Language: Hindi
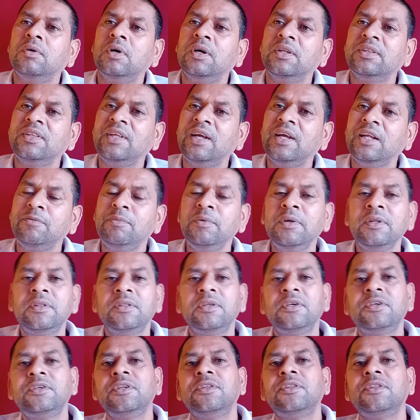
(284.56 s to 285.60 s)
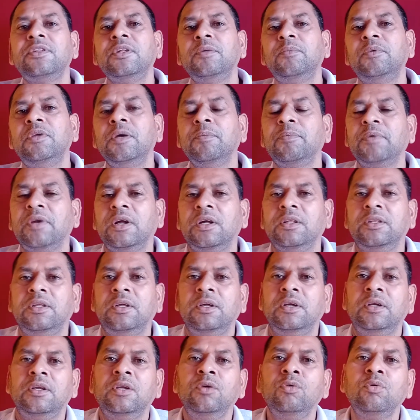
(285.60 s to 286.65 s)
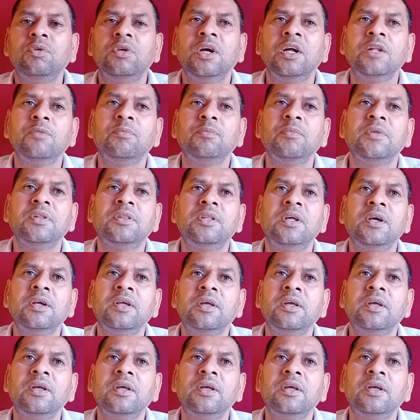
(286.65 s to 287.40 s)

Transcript: आध्यात्मिक दृष्टि से भी अपराध है क्योंकि आत्महत्या